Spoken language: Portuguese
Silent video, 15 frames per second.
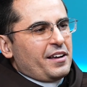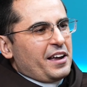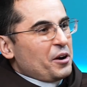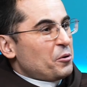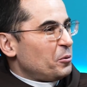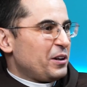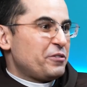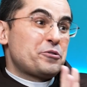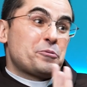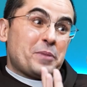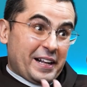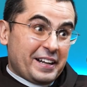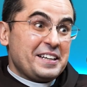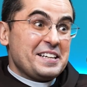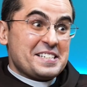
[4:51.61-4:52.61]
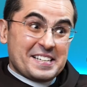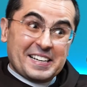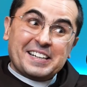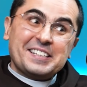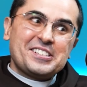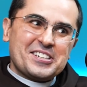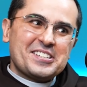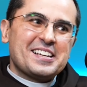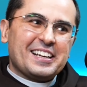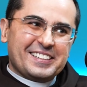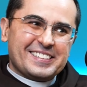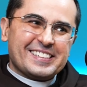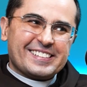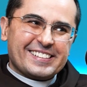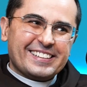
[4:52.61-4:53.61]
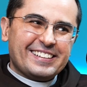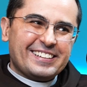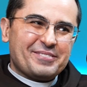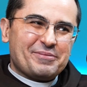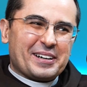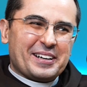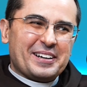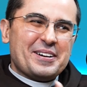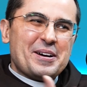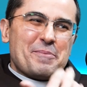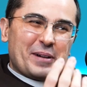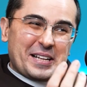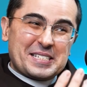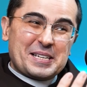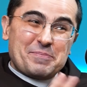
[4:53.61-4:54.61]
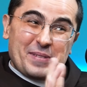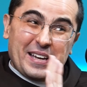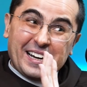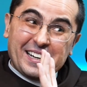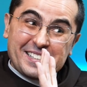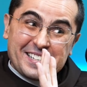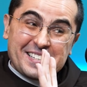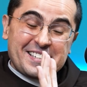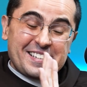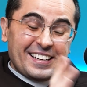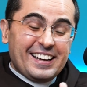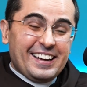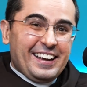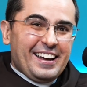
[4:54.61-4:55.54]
era um livro para iniciantes, ele dizia, para principiantes,